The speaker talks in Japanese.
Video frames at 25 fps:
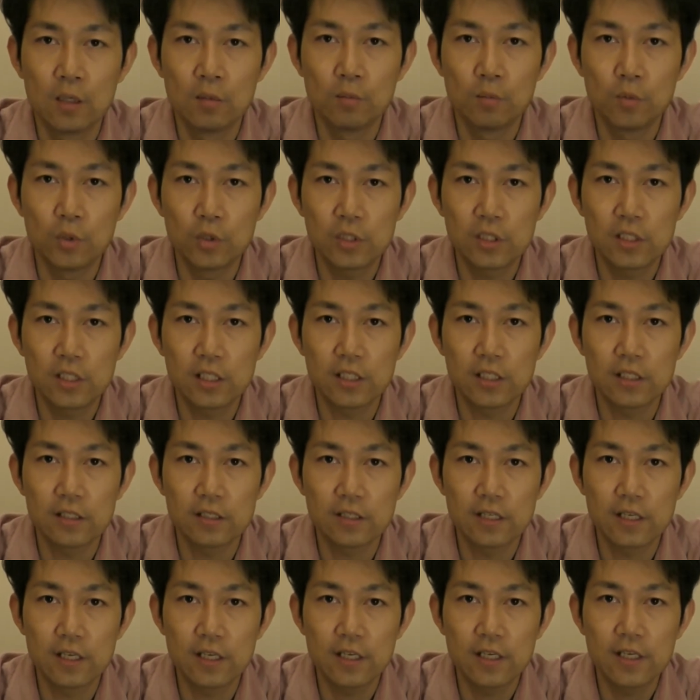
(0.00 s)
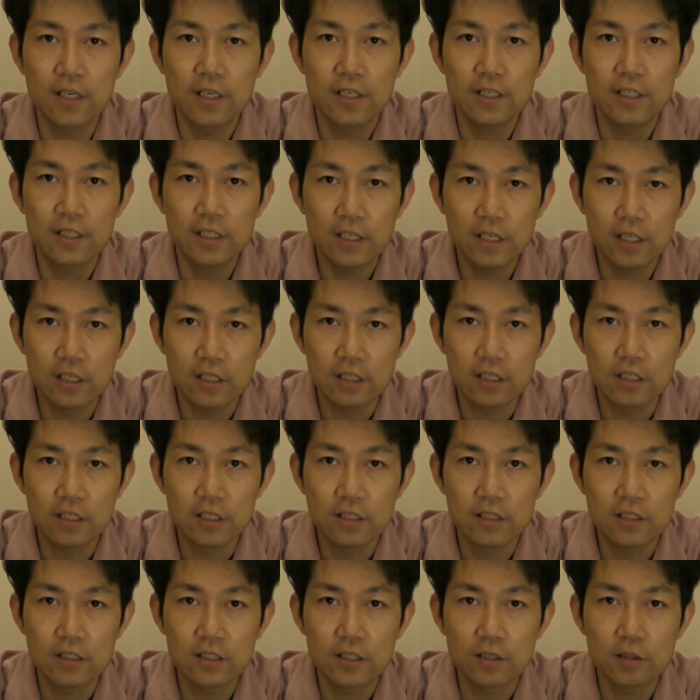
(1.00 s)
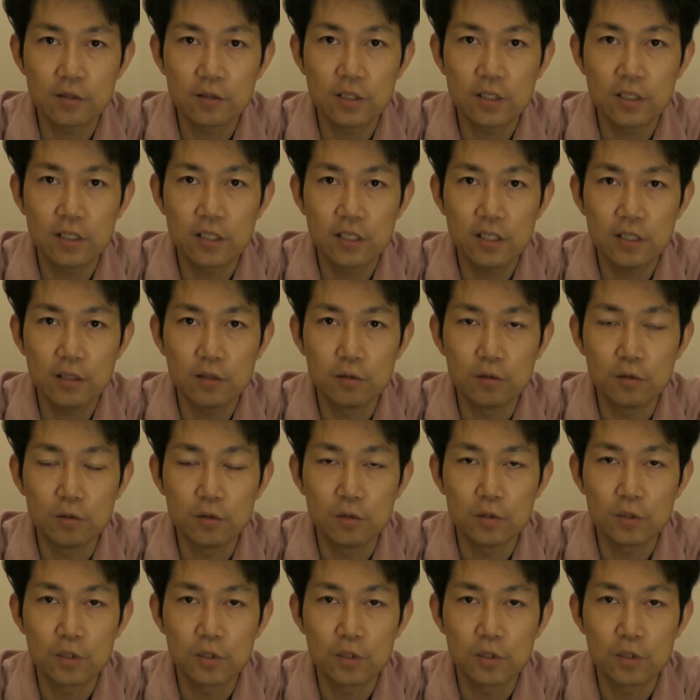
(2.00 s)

もう1台ですね綺麗に撮影できる